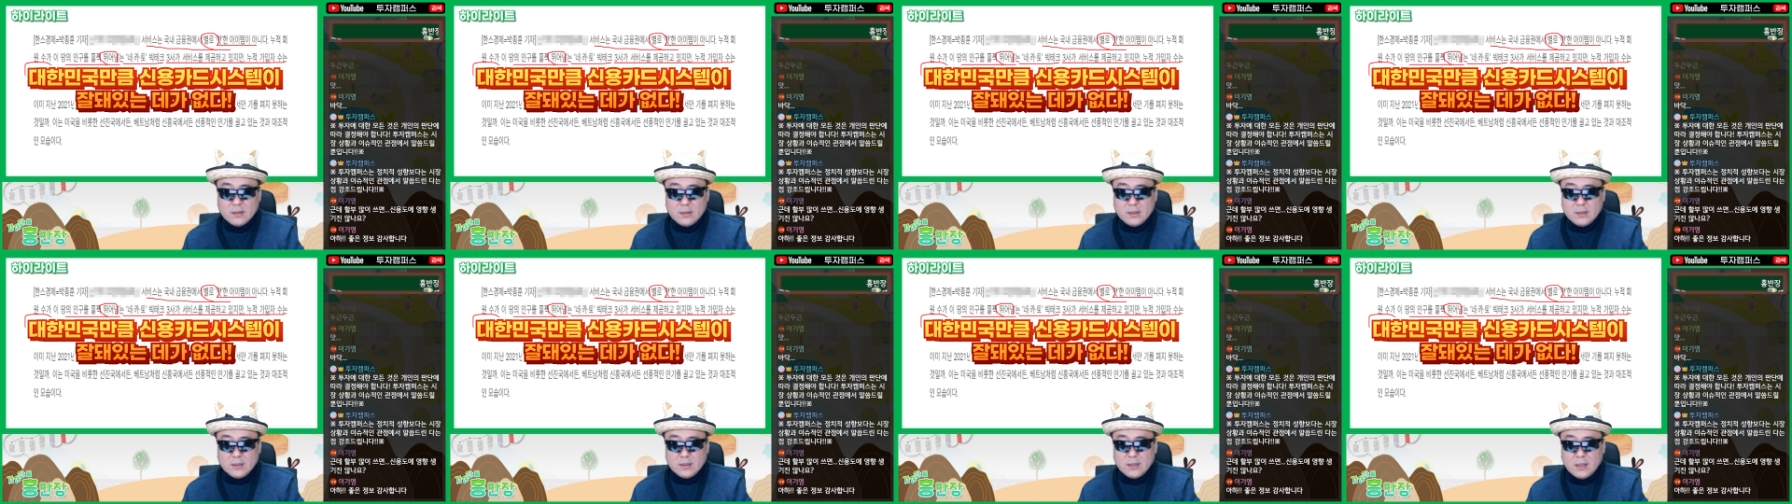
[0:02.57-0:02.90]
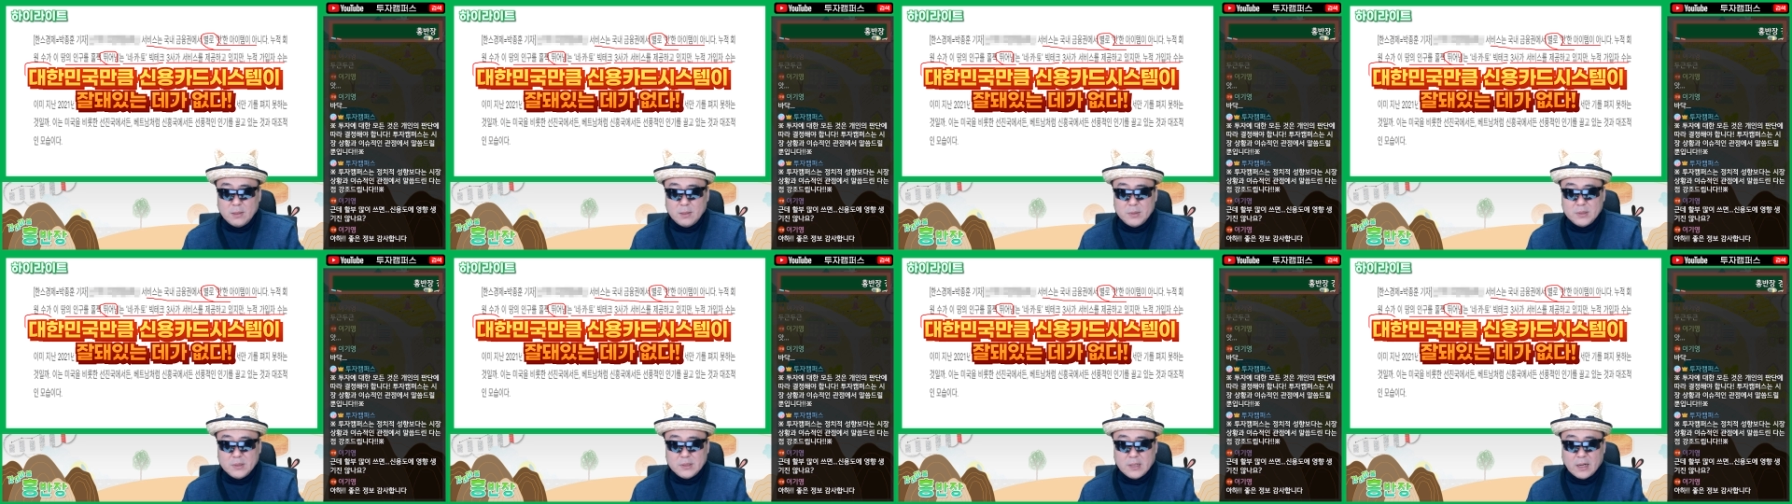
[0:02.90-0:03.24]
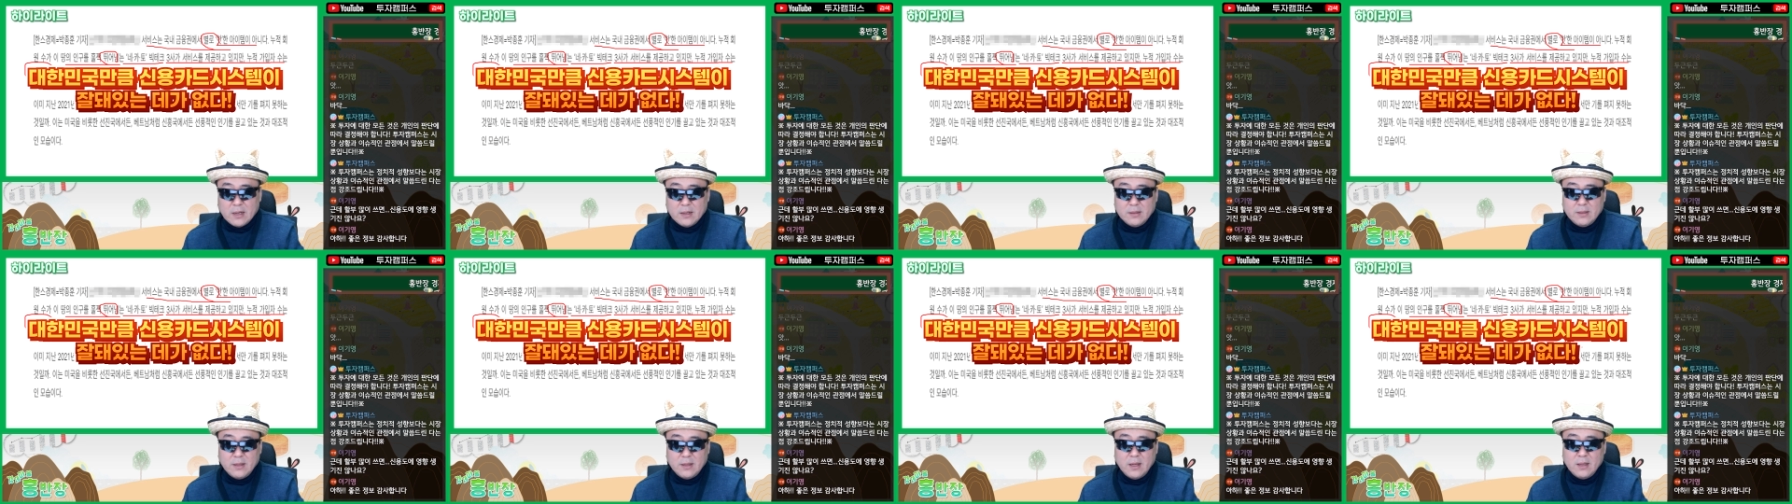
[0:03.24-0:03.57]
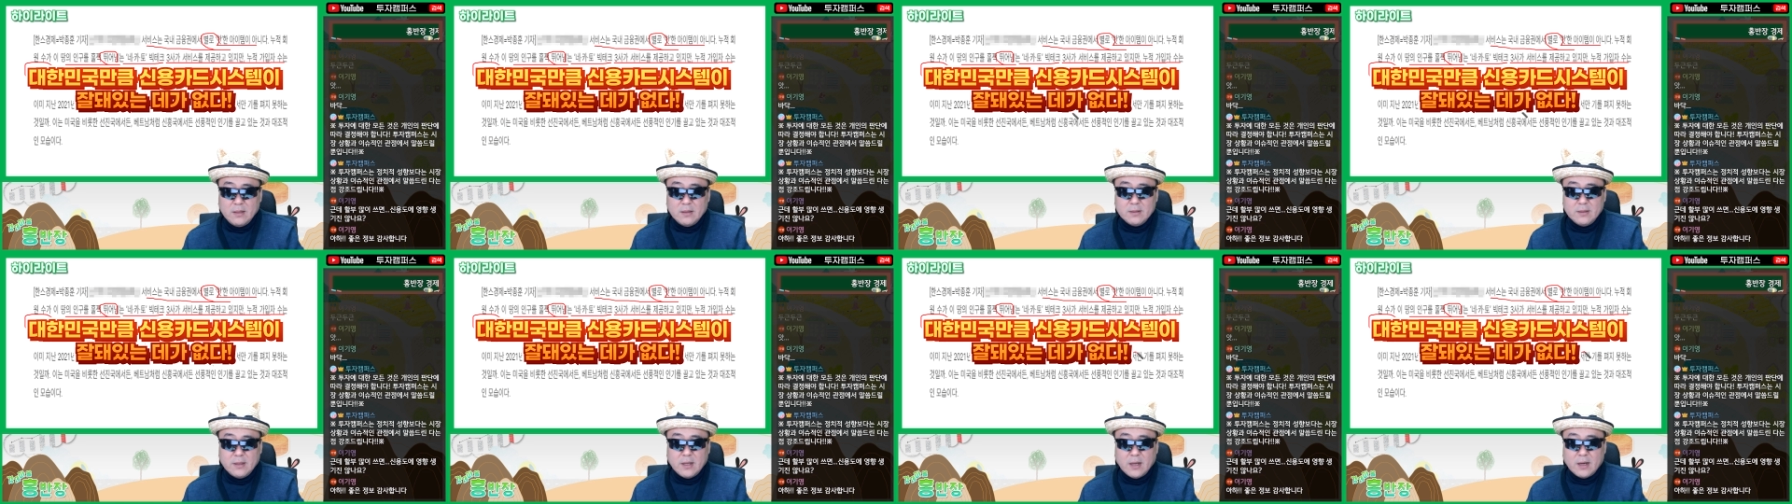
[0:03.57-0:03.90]
시스템이 잘 돼
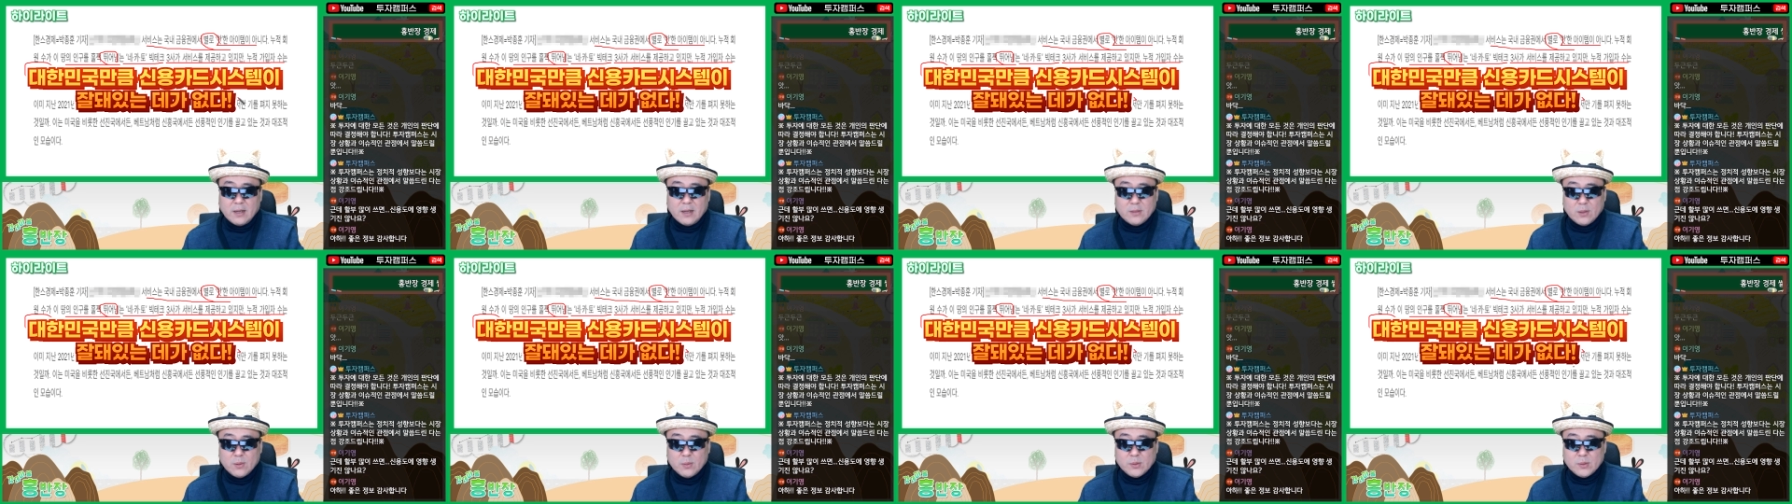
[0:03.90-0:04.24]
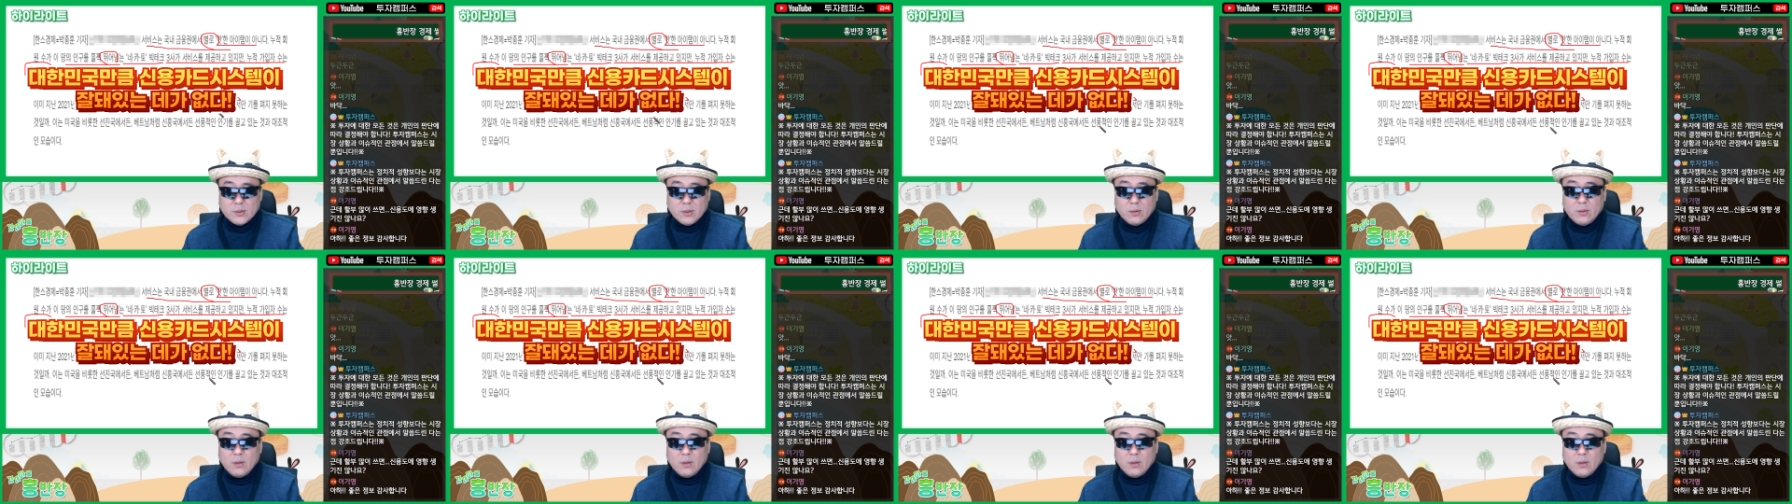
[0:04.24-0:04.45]
있는 데가 잘 없어요.